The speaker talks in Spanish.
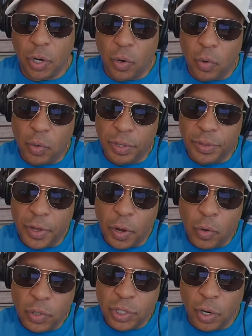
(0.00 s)

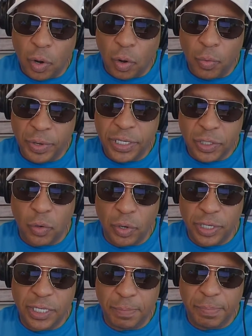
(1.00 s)
Entonces,
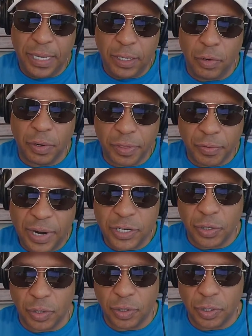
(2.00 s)
esos siempre van a
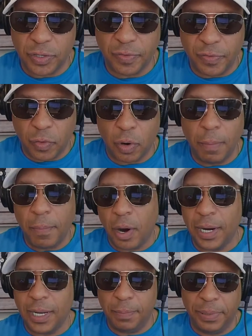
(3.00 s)
ser tus puntos
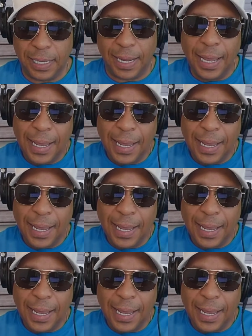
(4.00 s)
para